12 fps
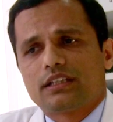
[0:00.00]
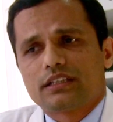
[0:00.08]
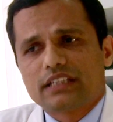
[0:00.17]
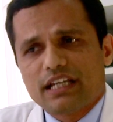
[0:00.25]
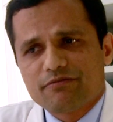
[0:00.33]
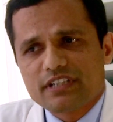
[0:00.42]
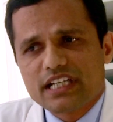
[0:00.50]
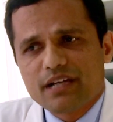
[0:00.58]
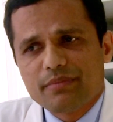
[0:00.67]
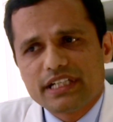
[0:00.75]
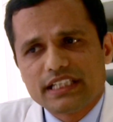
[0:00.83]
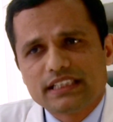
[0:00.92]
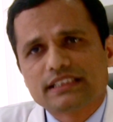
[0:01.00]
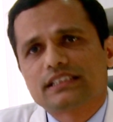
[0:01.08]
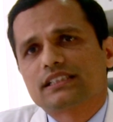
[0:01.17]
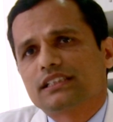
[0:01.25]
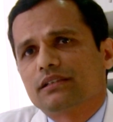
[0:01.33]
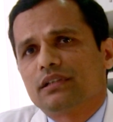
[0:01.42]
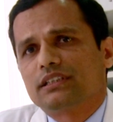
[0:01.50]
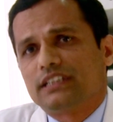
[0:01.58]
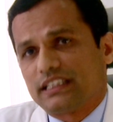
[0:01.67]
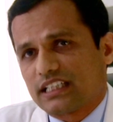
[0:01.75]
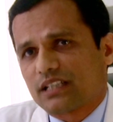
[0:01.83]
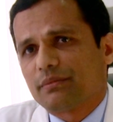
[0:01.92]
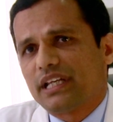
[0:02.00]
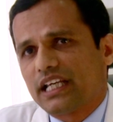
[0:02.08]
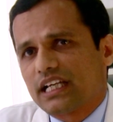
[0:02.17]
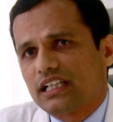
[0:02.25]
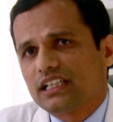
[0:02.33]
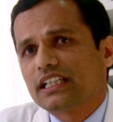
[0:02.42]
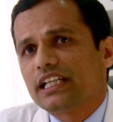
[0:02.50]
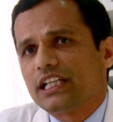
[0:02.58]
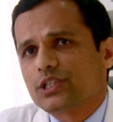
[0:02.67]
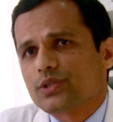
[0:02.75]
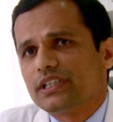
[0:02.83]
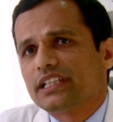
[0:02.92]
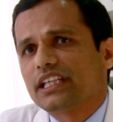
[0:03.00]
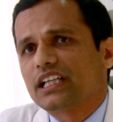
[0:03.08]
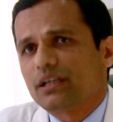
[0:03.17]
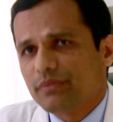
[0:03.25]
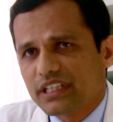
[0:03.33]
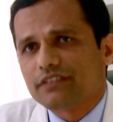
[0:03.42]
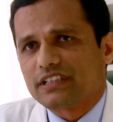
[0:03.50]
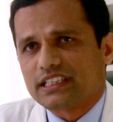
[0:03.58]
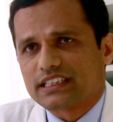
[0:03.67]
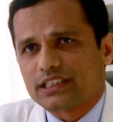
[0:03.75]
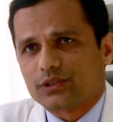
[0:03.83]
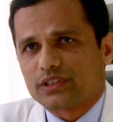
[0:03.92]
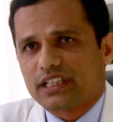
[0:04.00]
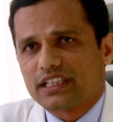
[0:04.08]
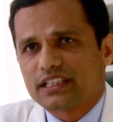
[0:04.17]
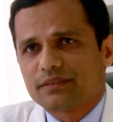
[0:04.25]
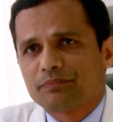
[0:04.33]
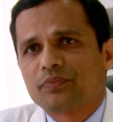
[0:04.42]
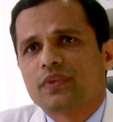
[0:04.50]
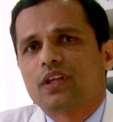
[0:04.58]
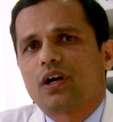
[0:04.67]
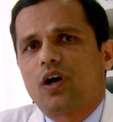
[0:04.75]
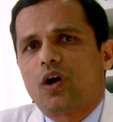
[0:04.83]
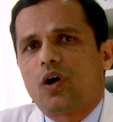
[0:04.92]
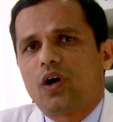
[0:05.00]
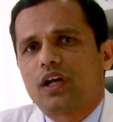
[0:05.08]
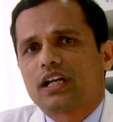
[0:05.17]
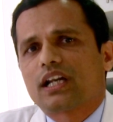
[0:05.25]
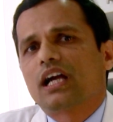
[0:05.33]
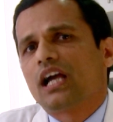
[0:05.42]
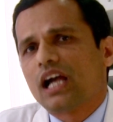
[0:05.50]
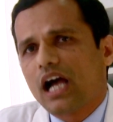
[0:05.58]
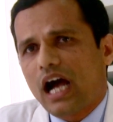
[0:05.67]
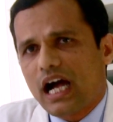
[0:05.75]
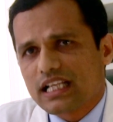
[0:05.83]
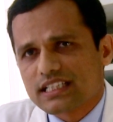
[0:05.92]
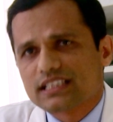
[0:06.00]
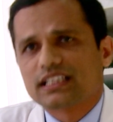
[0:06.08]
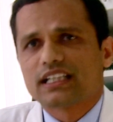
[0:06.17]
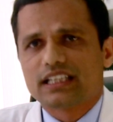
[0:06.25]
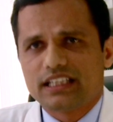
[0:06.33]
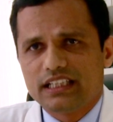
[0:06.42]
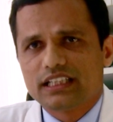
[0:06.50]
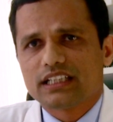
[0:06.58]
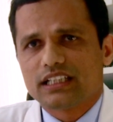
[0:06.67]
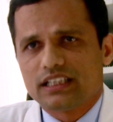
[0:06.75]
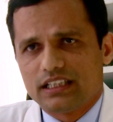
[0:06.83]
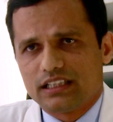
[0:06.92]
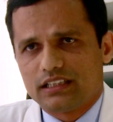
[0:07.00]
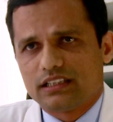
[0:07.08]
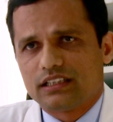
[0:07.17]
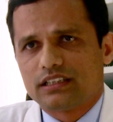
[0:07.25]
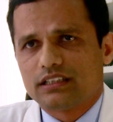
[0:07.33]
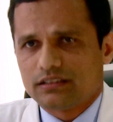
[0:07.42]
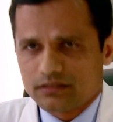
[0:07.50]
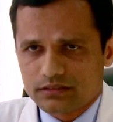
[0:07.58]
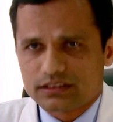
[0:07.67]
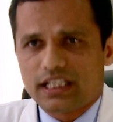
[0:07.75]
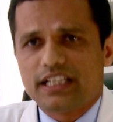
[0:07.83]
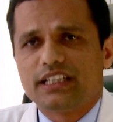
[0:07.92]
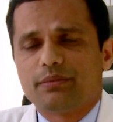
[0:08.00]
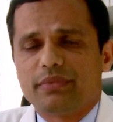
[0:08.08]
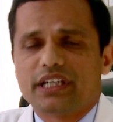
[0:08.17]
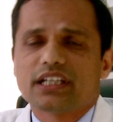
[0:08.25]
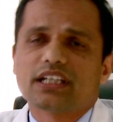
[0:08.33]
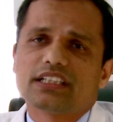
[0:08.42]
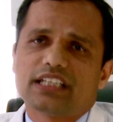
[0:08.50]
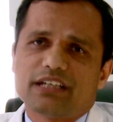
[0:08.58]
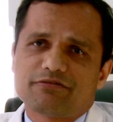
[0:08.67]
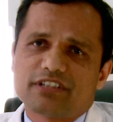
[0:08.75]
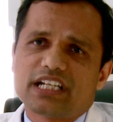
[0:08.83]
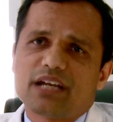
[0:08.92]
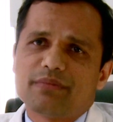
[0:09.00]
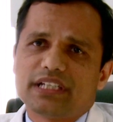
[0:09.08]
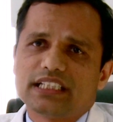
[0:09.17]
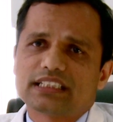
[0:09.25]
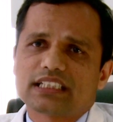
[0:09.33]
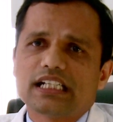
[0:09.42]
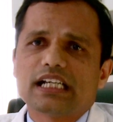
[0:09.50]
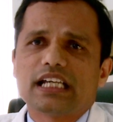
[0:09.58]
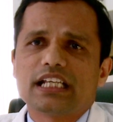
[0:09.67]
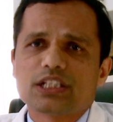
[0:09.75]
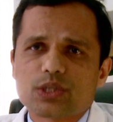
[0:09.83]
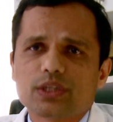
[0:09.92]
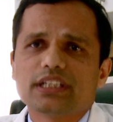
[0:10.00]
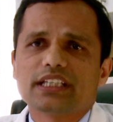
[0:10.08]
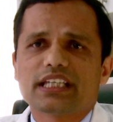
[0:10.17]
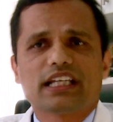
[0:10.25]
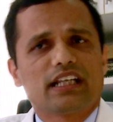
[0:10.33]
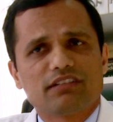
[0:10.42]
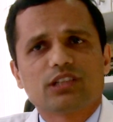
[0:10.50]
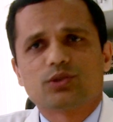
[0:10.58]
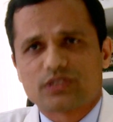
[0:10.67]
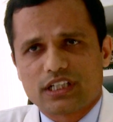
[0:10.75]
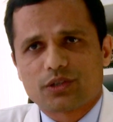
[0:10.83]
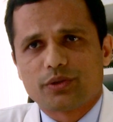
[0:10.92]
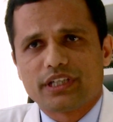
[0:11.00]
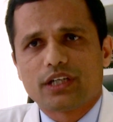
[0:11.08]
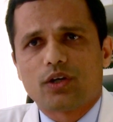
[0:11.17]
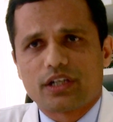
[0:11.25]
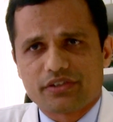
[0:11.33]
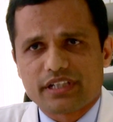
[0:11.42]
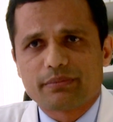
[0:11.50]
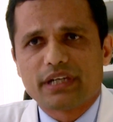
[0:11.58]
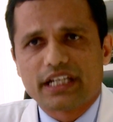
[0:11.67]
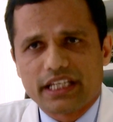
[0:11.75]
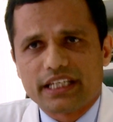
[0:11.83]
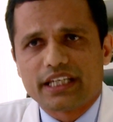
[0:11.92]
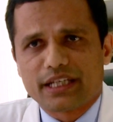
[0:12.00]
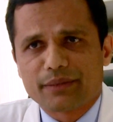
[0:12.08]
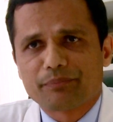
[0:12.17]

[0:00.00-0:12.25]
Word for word: टाइप वन डायबिटीज़ जैसा कि मैंने कहा कि इंसुलिन की कमी की वजह से होता है और आज तक की तारीख में टाइप वन डायबिटीज़ का इंसुलिन के अलावा दूसरा कोई और ट्रीटमेंट नहीं है